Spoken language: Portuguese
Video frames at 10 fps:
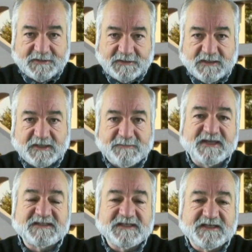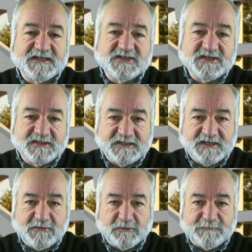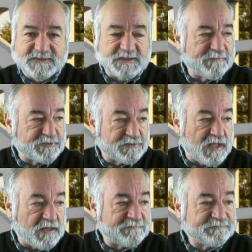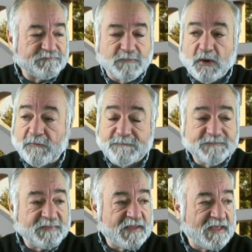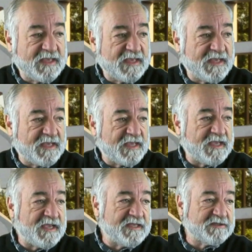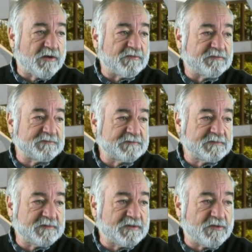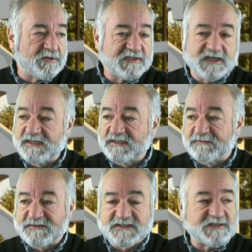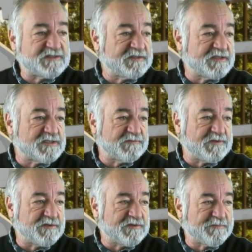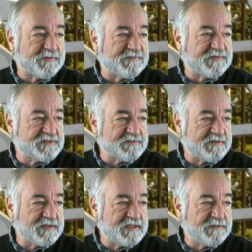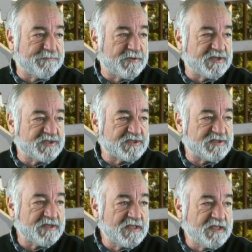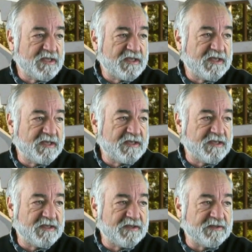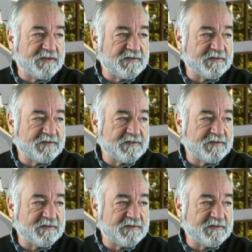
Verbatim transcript: climáticas da corrupção em Portugal. Bom, uh, então, ontem ainda fiz este, este vídeo de improviso e depois uh,